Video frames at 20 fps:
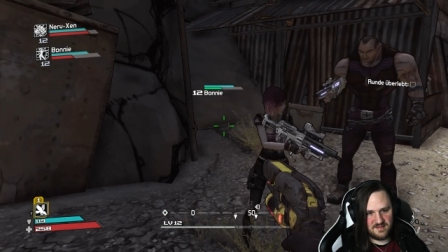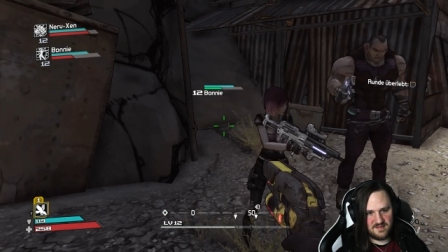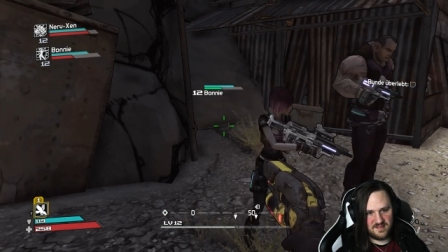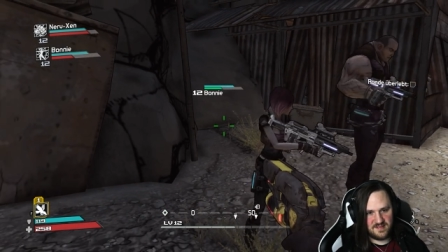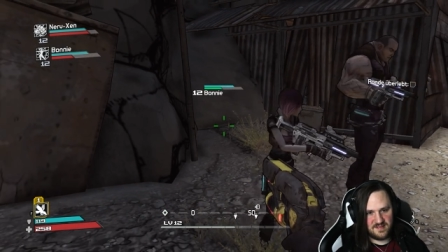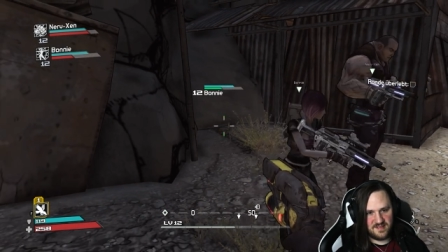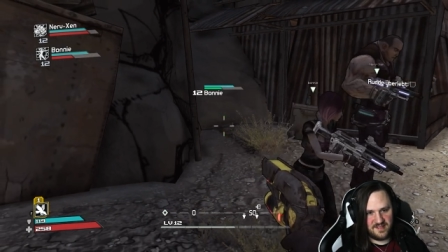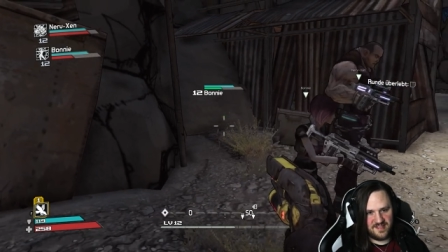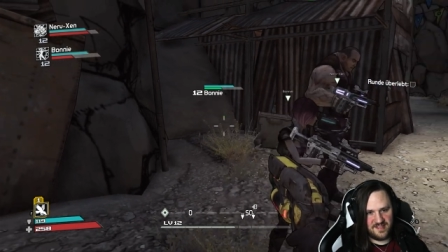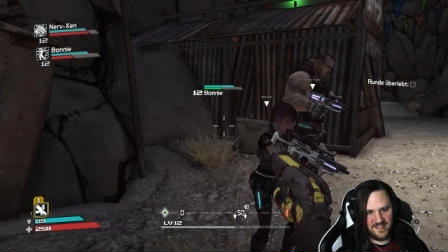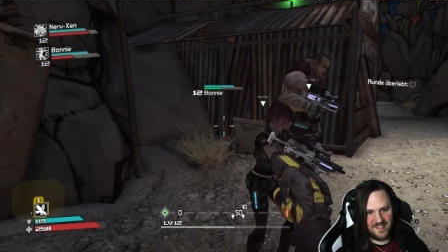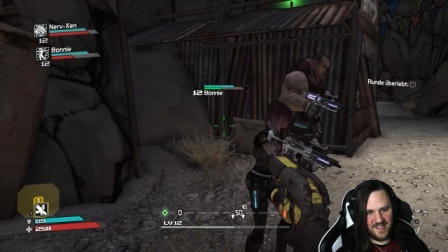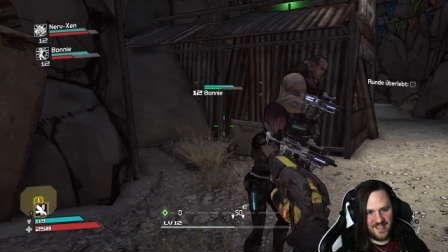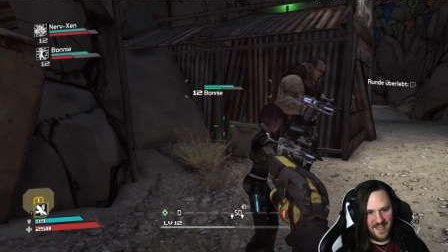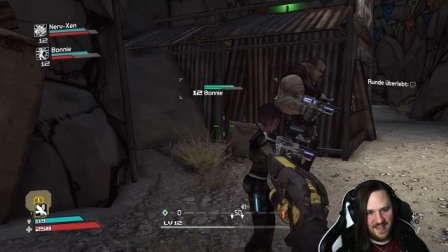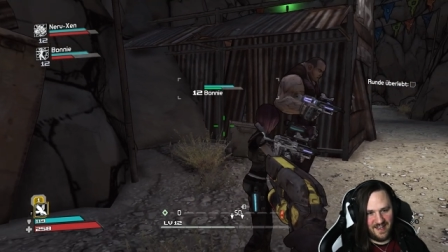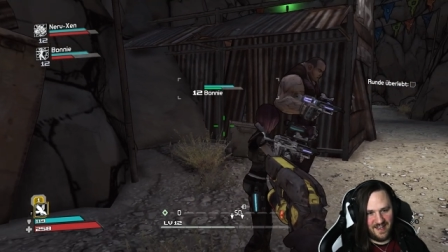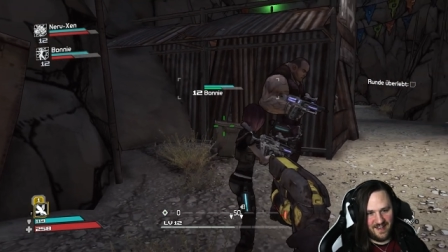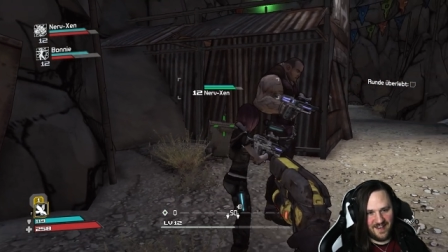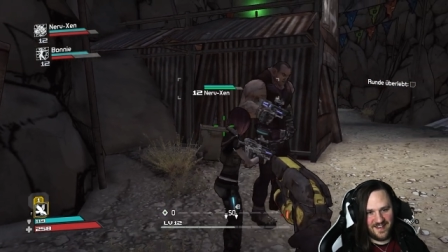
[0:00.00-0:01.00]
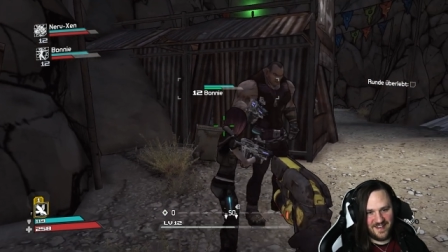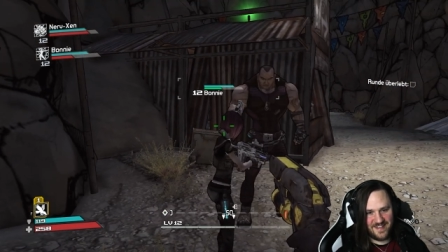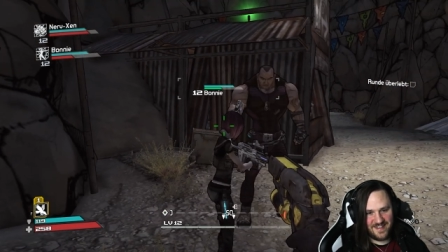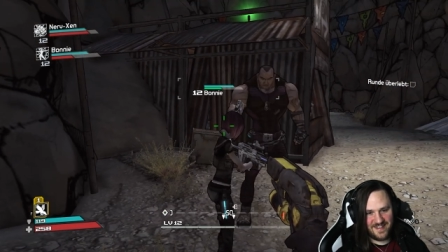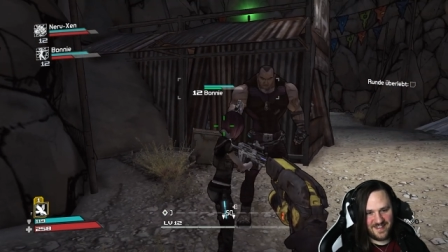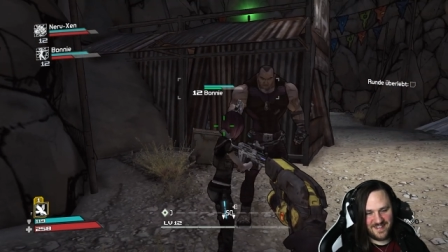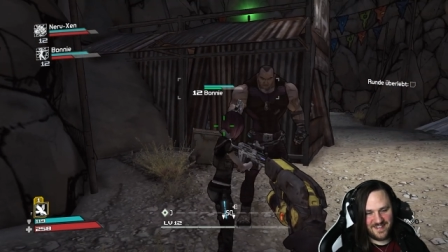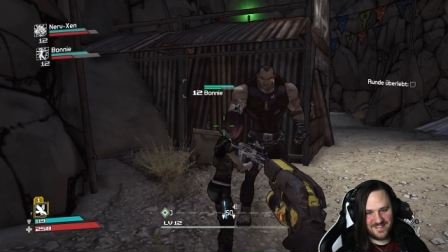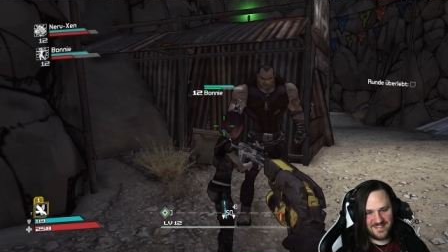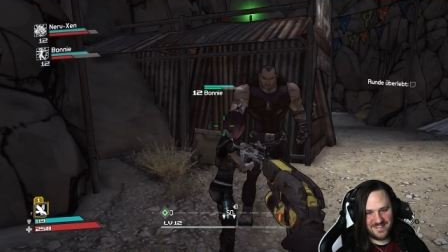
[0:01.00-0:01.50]
Ja.
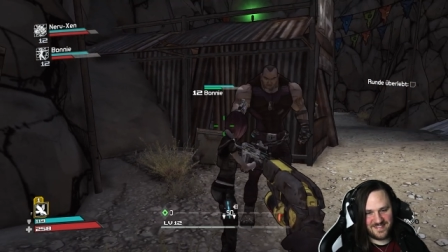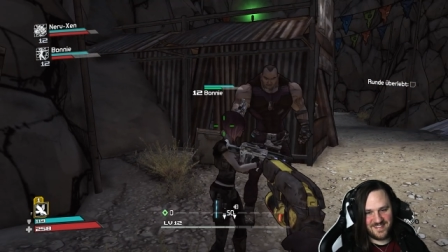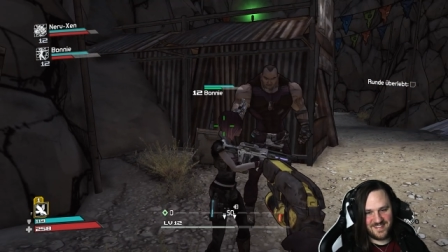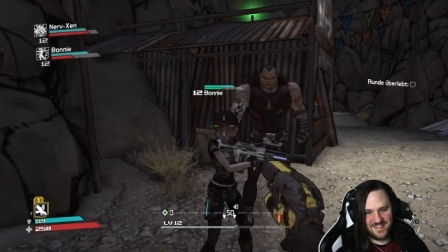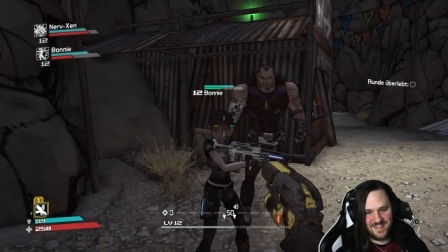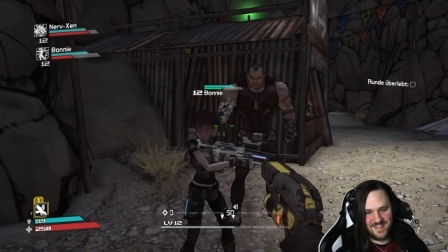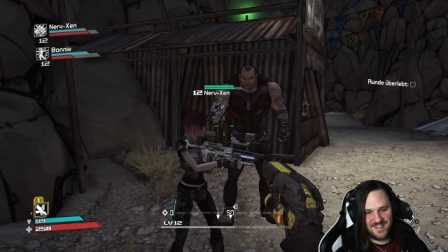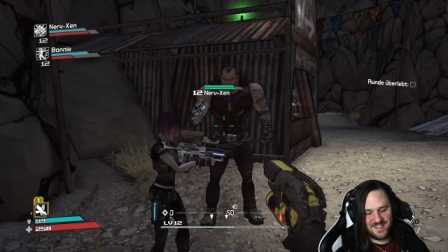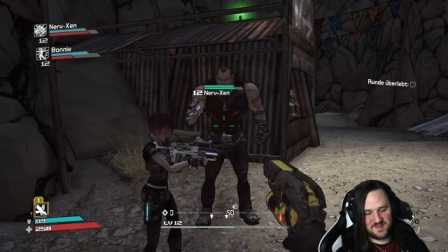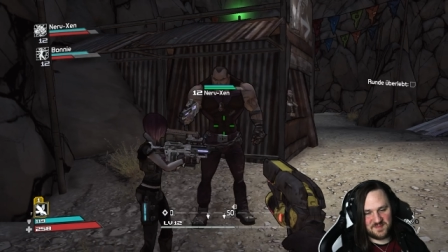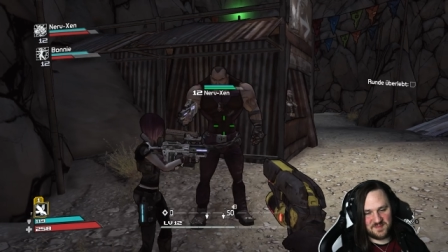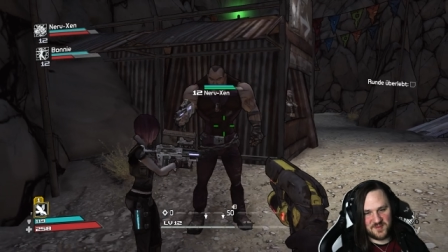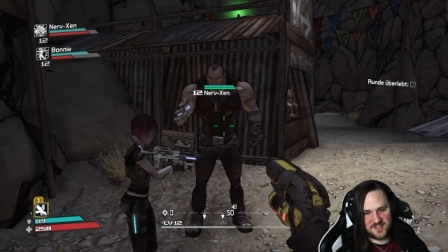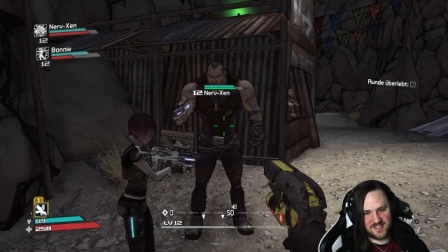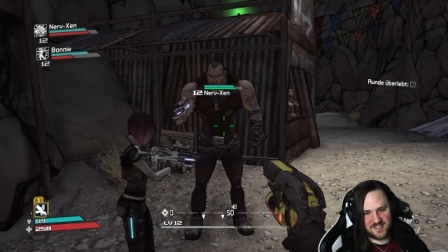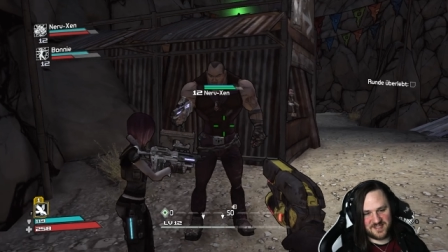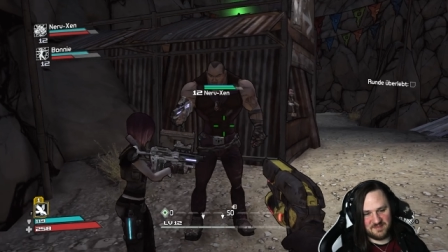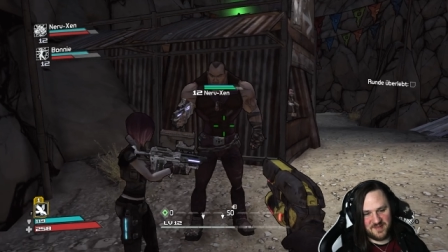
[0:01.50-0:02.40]
Das müsstest